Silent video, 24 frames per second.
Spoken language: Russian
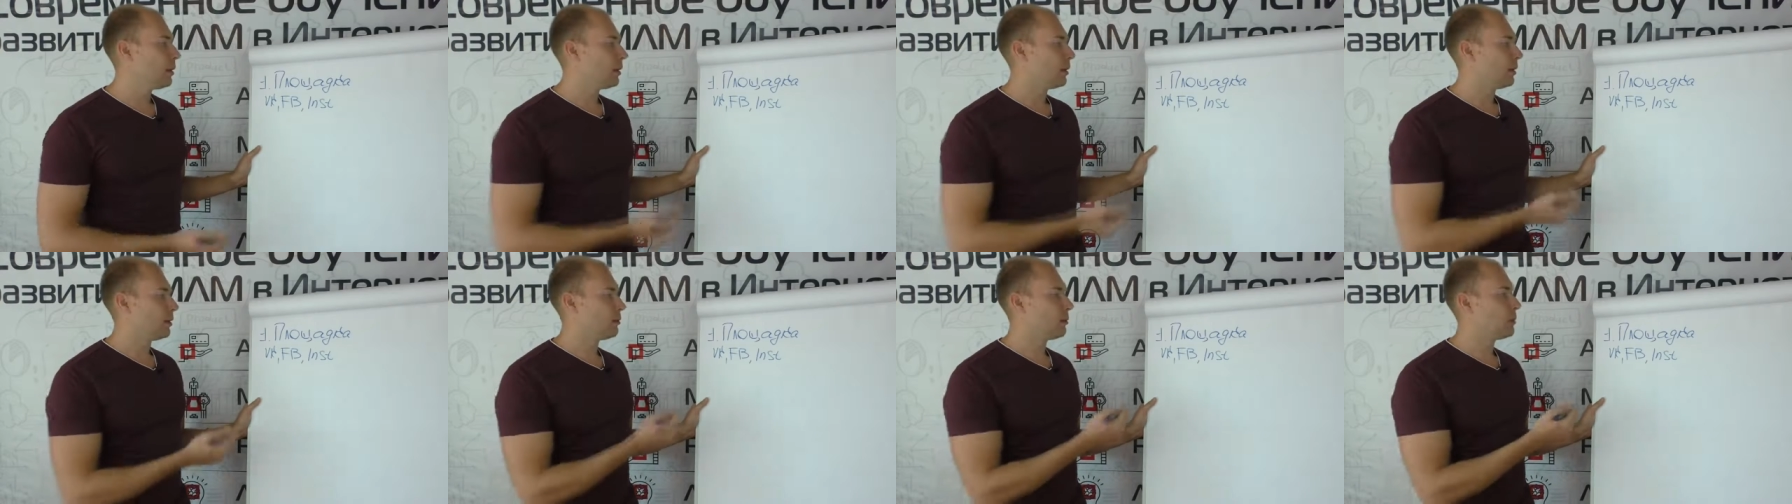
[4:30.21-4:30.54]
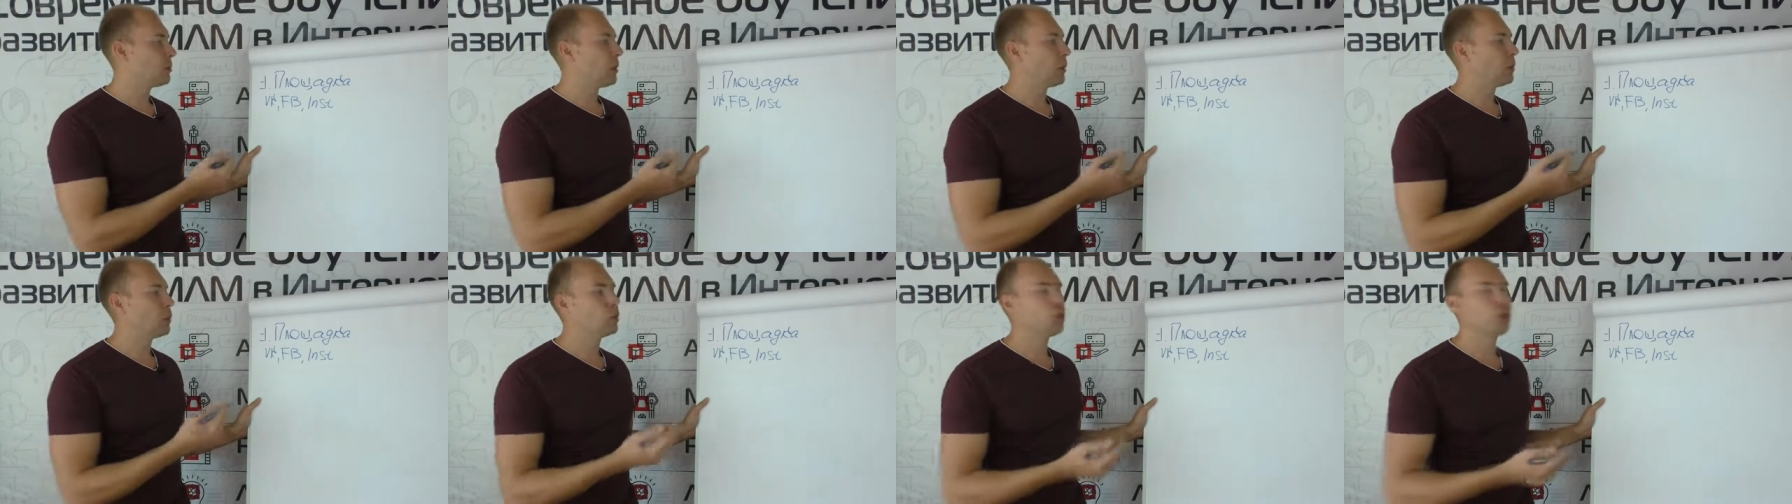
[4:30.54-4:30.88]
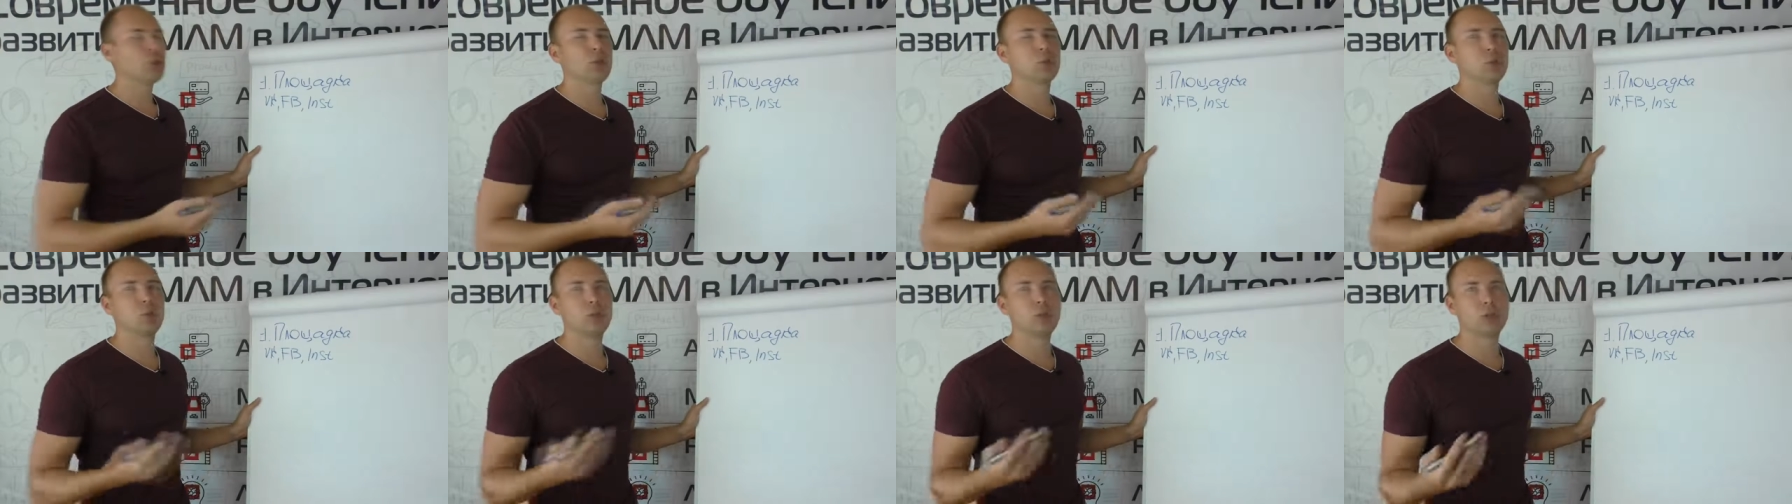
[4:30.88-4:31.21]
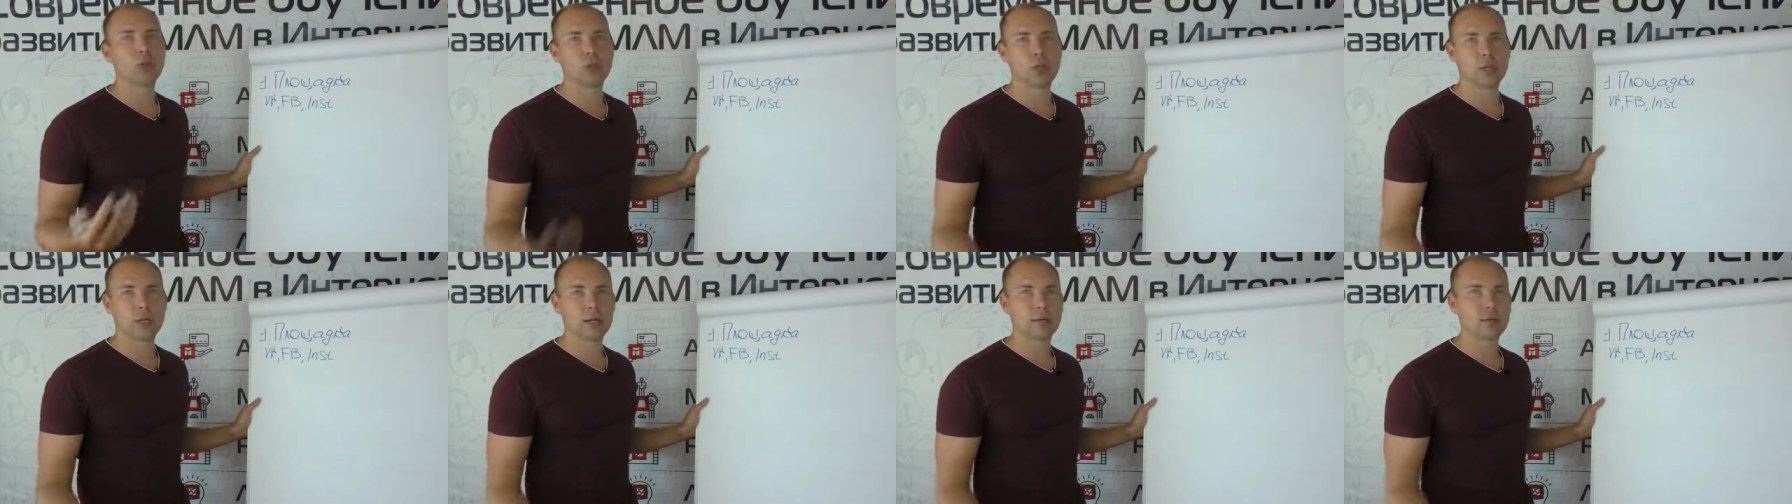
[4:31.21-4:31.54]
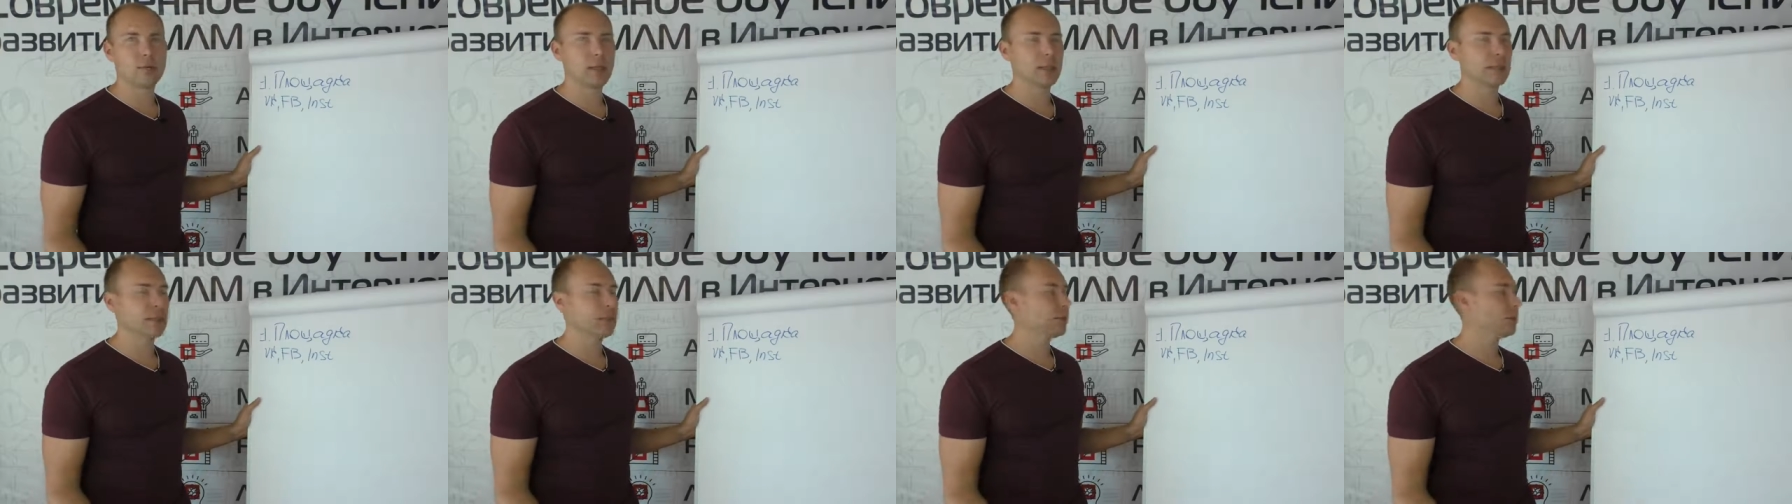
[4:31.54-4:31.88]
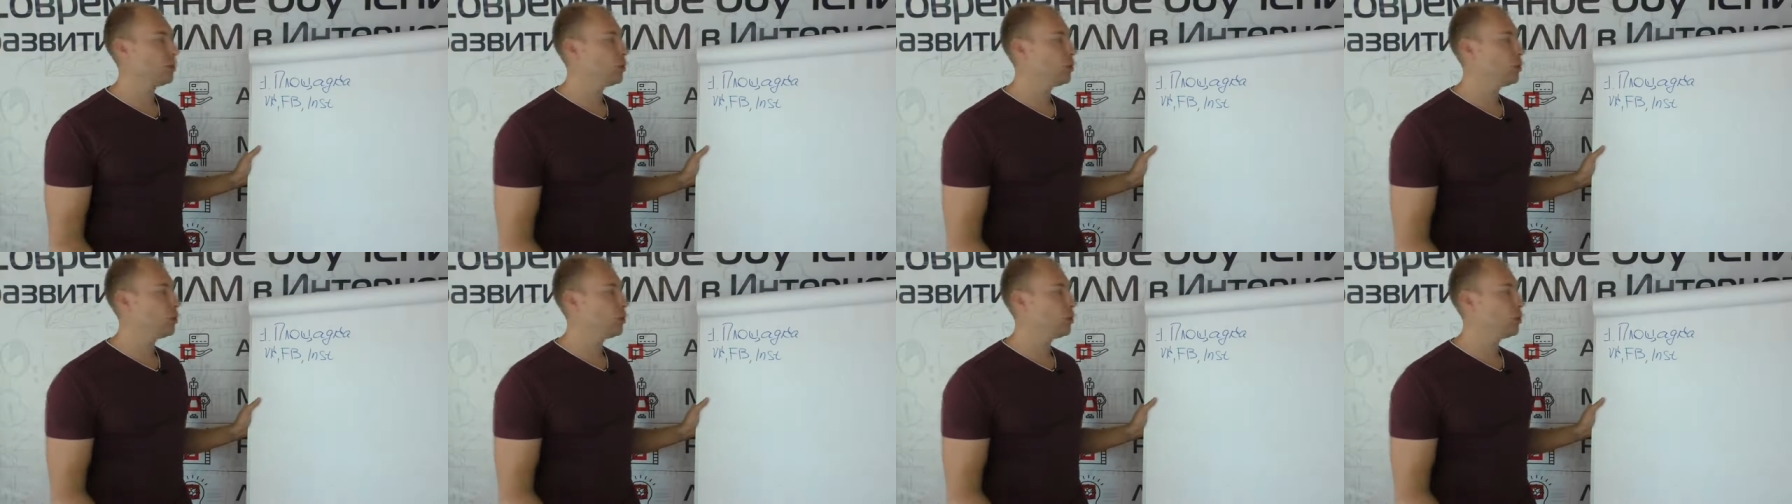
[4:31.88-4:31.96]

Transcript: Вы получите больший охват.